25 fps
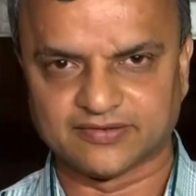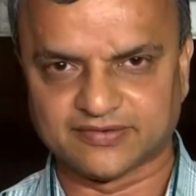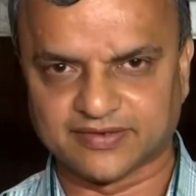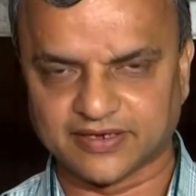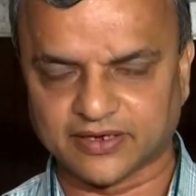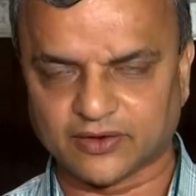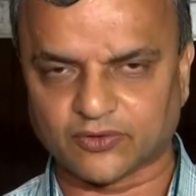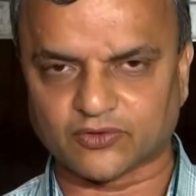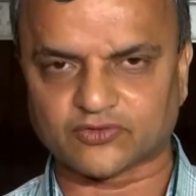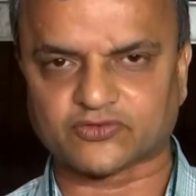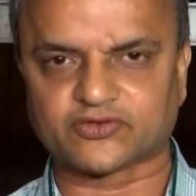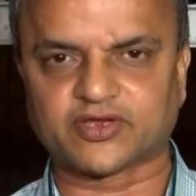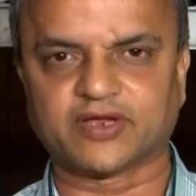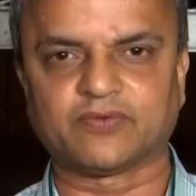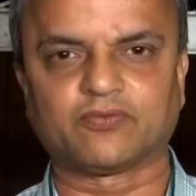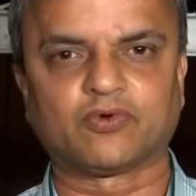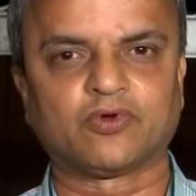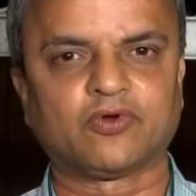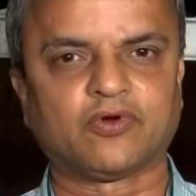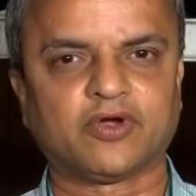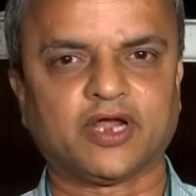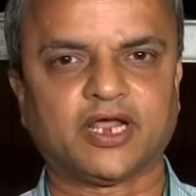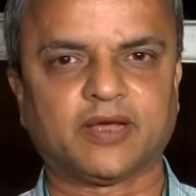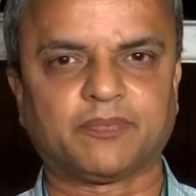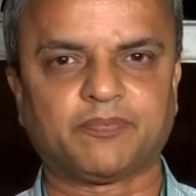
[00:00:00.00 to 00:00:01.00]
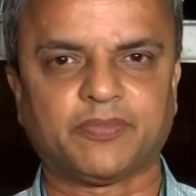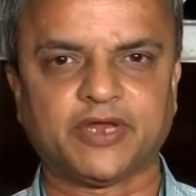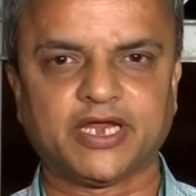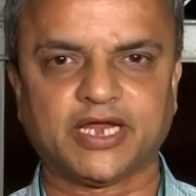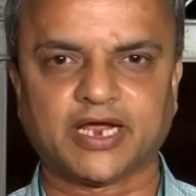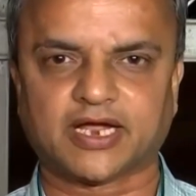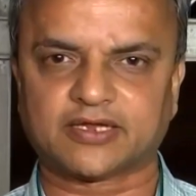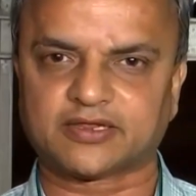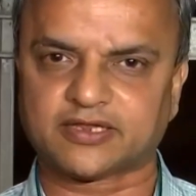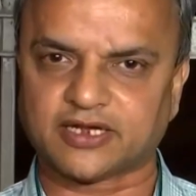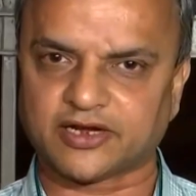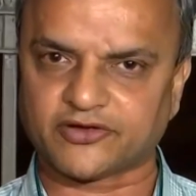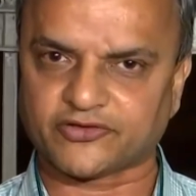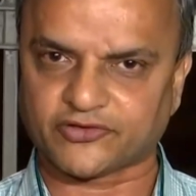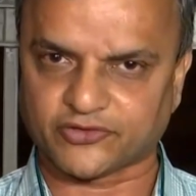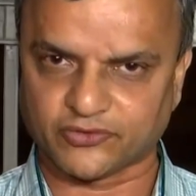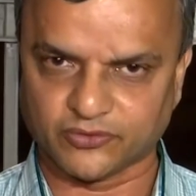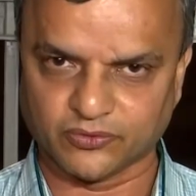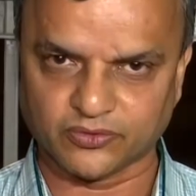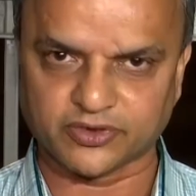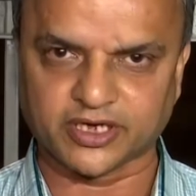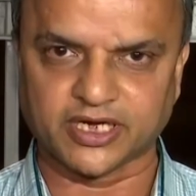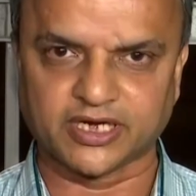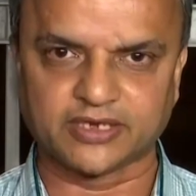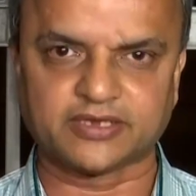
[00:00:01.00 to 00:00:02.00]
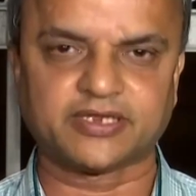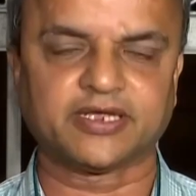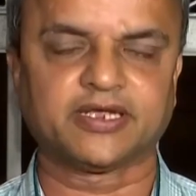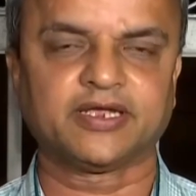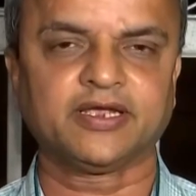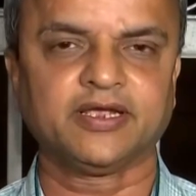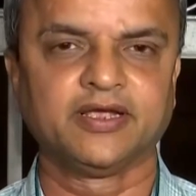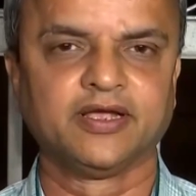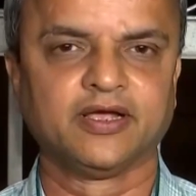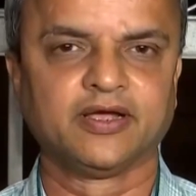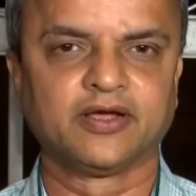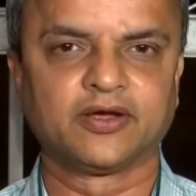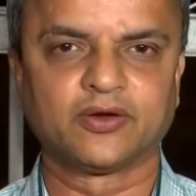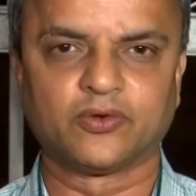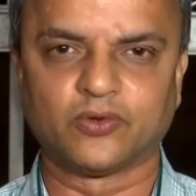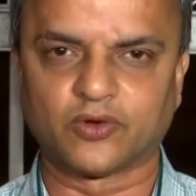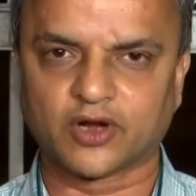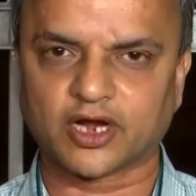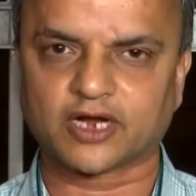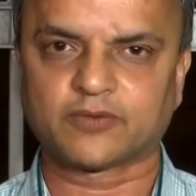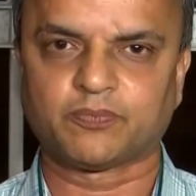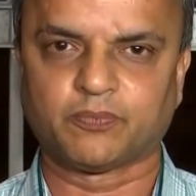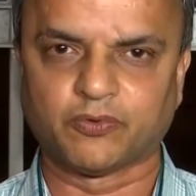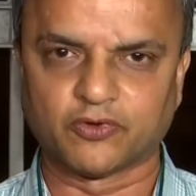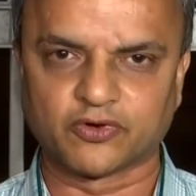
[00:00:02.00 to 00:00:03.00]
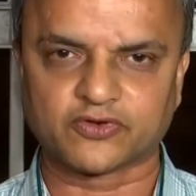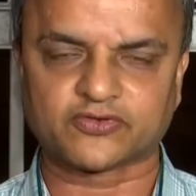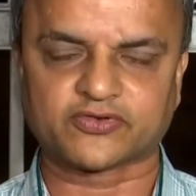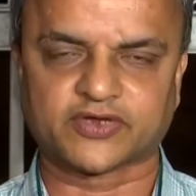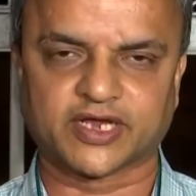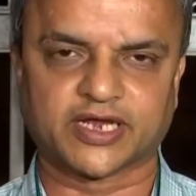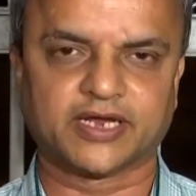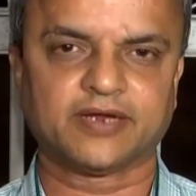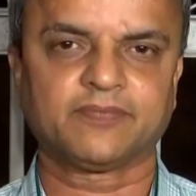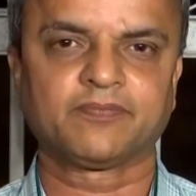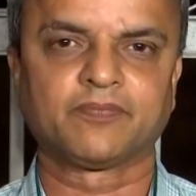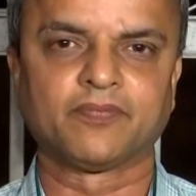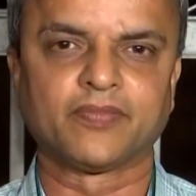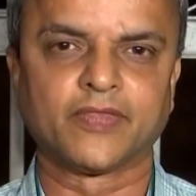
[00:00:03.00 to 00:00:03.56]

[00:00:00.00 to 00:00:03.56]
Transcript: ज़ीरो से उन्होंने अपनी यात्रा शुरू की थी गोरखपुर से